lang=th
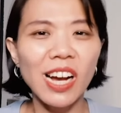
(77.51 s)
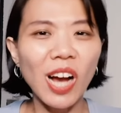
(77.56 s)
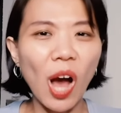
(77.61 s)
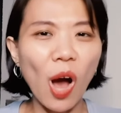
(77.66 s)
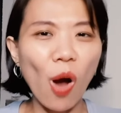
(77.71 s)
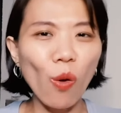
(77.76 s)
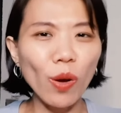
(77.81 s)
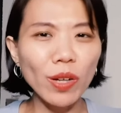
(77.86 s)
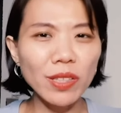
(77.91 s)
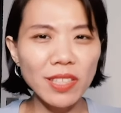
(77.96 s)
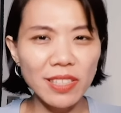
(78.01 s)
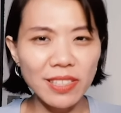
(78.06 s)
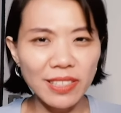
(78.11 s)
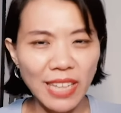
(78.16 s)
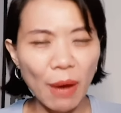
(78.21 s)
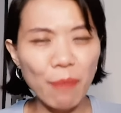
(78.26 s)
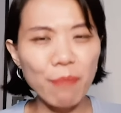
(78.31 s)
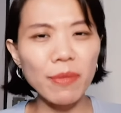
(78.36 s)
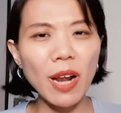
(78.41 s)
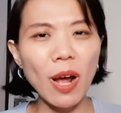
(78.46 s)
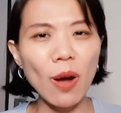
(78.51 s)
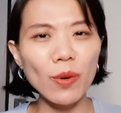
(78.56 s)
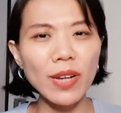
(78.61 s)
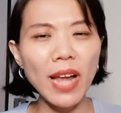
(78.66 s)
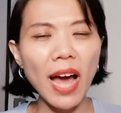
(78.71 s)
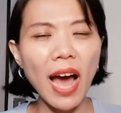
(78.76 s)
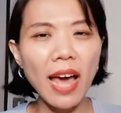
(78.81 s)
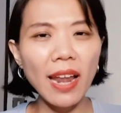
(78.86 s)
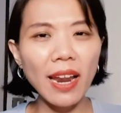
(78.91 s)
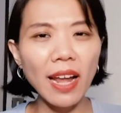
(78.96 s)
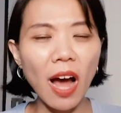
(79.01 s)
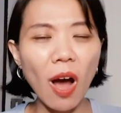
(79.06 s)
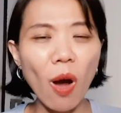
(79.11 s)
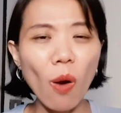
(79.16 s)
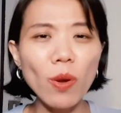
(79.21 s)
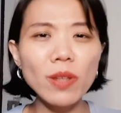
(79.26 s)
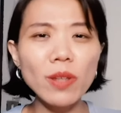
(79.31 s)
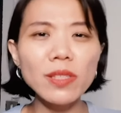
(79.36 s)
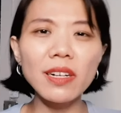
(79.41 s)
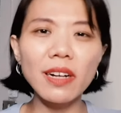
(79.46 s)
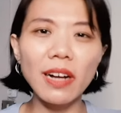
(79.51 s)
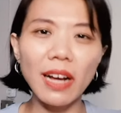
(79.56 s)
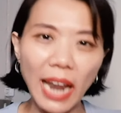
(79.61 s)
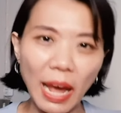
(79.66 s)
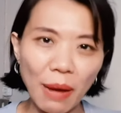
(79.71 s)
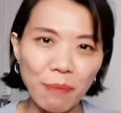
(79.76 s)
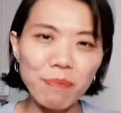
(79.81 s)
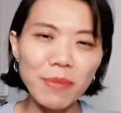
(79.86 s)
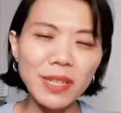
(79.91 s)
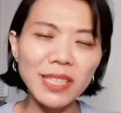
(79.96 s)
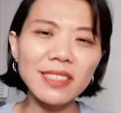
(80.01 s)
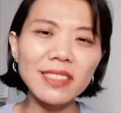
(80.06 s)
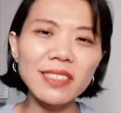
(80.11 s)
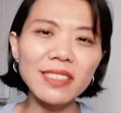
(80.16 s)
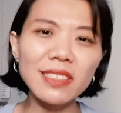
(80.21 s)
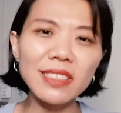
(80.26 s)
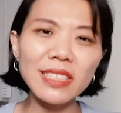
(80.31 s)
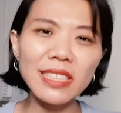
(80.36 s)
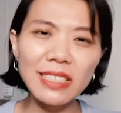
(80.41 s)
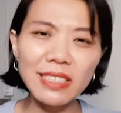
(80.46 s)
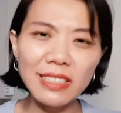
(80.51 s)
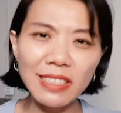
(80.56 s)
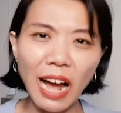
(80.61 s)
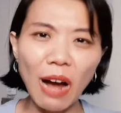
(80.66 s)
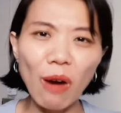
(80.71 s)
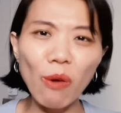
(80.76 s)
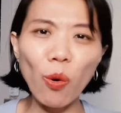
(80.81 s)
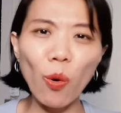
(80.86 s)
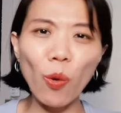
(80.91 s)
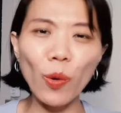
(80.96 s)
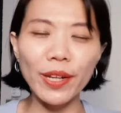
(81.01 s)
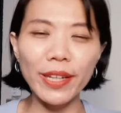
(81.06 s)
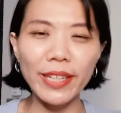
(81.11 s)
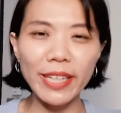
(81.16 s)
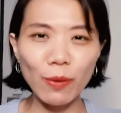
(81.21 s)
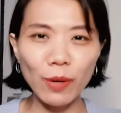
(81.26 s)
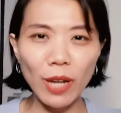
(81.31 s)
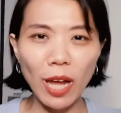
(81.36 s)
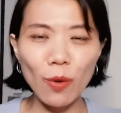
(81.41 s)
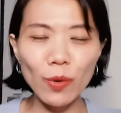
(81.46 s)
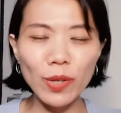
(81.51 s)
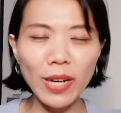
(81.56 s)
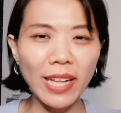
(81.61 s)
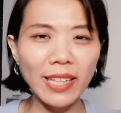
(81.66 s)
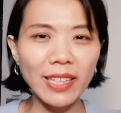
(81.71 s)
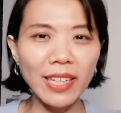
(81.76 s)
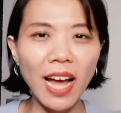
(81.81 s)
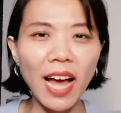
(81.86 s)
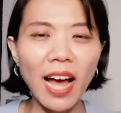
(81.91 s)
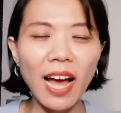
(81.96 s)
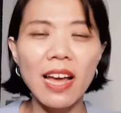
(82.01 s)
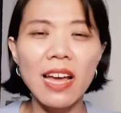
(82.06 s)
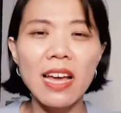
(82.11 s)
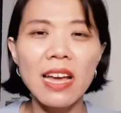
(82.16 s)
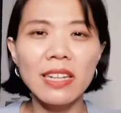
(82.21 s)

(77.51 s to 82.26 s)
เขาก็จะจำเราได้แล้วเขาก็จะกลับมาซื้อที่เราคนเดียวเท่านั้นค่ะ